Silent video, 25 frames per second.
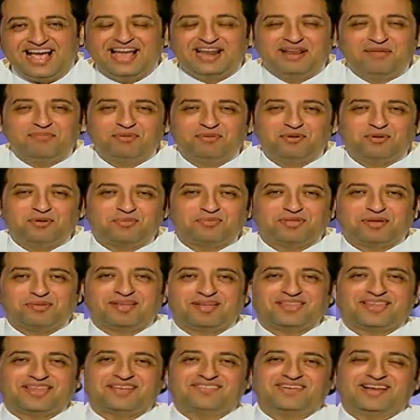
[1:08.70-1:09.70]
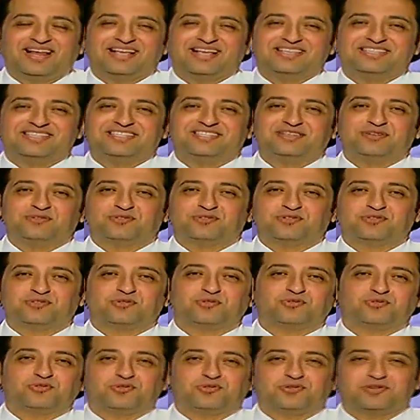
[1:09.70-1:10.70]
اهلا بكم طبعا ضيفي العزيز الاستاذ
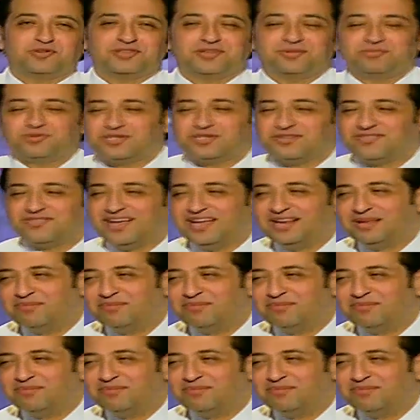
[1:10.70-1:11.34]
الدكتور نور الدين مصطفى